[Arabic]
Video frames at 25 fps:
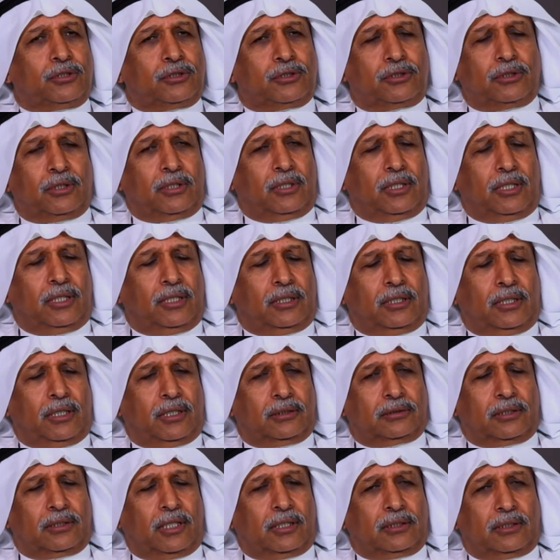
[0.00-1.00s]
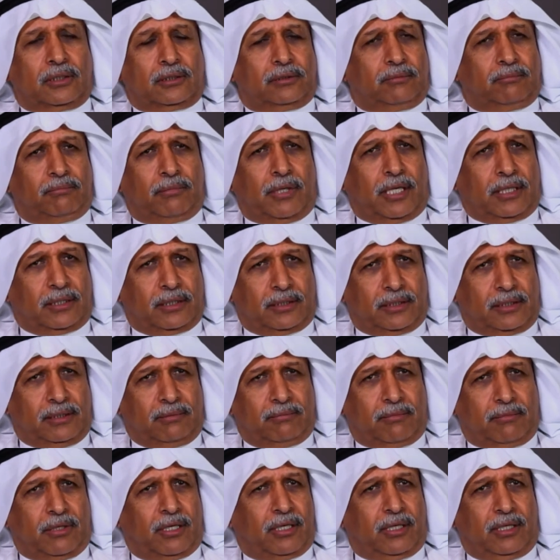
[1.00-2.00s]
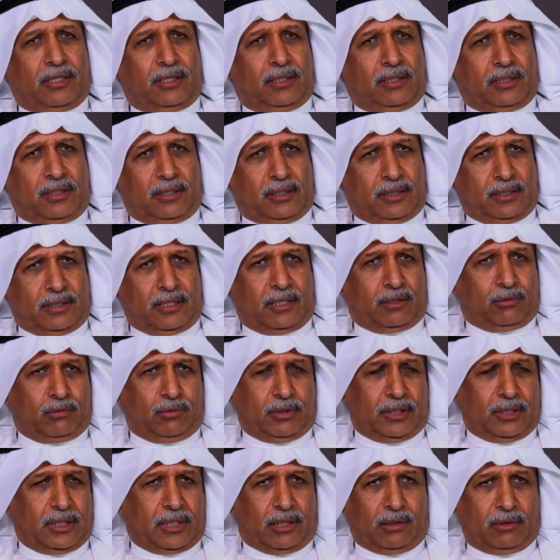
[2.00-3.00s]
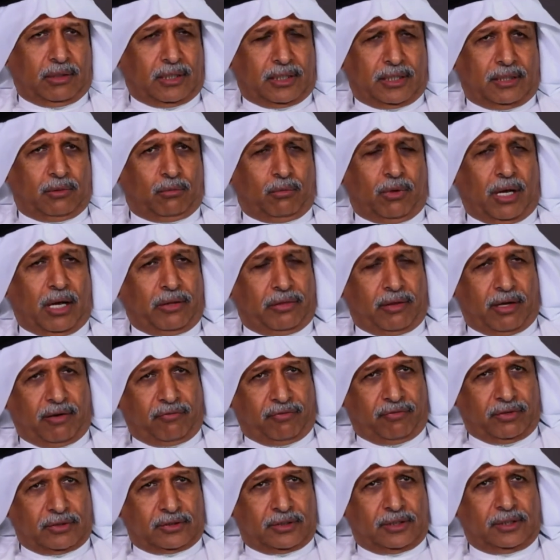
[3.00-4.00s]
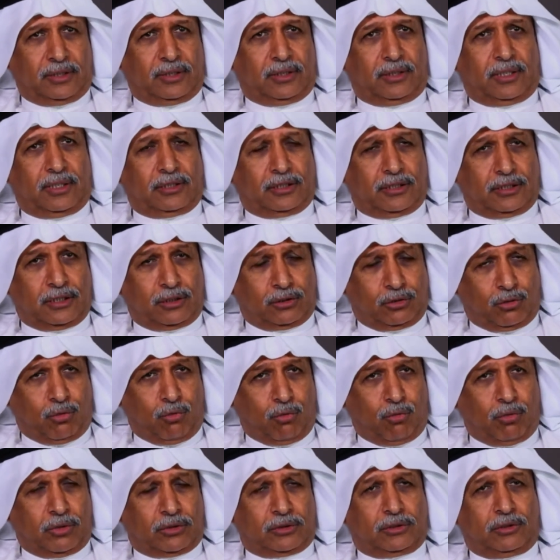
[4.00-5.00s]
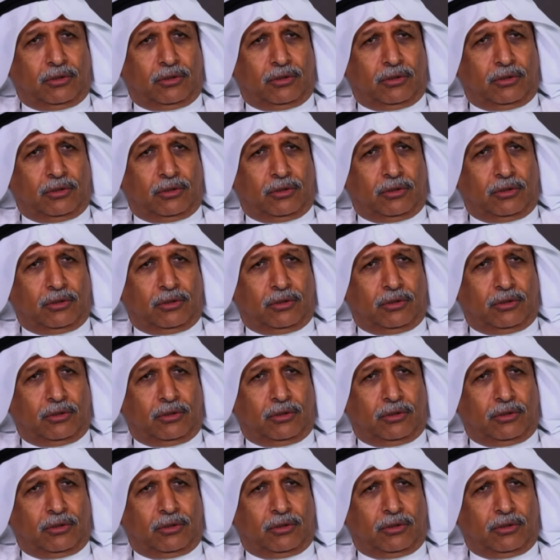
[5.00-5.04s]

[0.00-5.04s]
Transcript: آه، اختلطت ببعض الدماء اللي هناك وغيرها ولكن واضافت هي نتيجه قوه